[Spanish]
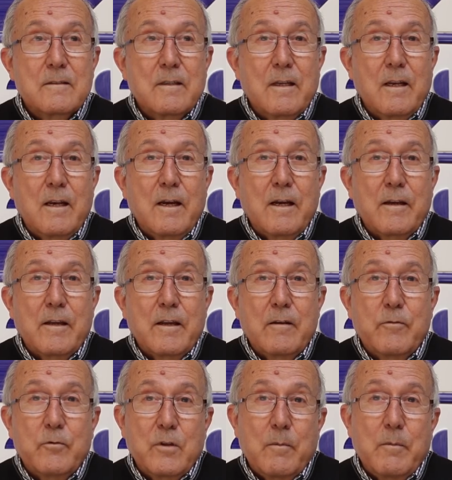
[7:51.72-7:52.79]
en la
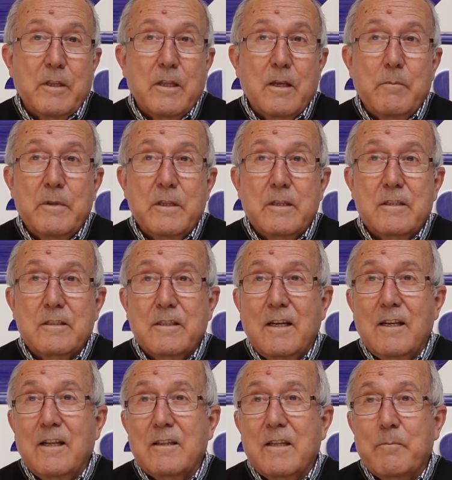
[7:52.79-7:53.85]
que fundamentalmente
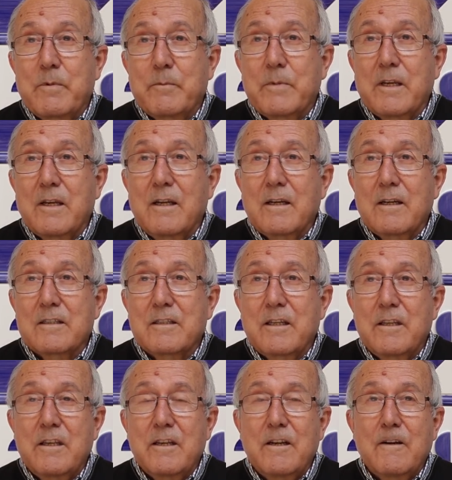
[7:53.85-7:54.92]
está la tía la
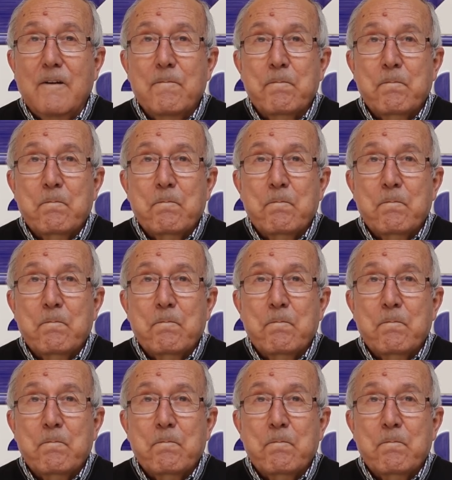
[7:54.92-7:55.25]
Castañera,